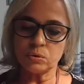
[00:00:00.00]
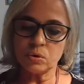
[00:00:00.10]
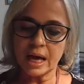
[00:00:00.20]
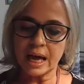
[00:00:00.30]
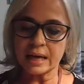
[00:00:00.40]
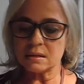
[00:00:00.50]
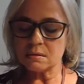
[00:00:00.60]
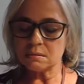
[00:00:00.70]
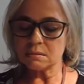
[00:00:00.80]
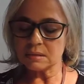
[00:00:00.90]
no
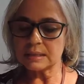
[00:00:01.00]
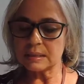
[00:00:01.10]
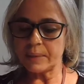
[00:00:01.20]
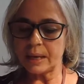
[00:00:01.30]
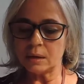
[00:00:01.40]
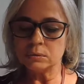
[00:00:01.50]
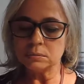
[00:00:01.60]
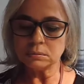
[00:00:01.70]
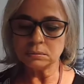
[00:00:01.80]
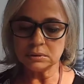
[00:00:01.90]
caso dessa
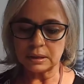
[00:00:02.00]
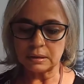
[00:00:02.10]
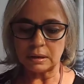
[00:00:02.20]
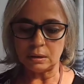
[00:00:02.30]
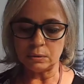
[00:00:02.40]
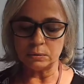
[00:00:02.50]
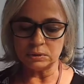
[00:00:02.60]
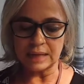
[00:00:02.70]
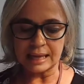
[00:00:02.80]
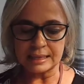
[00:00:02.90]
pergunta que o
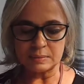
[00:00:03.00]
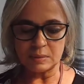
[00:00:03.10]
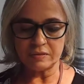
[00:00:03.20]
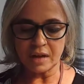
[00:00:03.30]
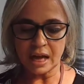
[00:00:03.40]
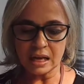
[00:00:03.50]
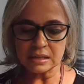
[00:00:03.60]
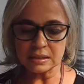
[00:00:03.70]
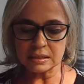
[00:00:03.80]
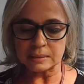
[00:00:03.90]
Thales me
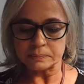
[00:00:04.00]
faz,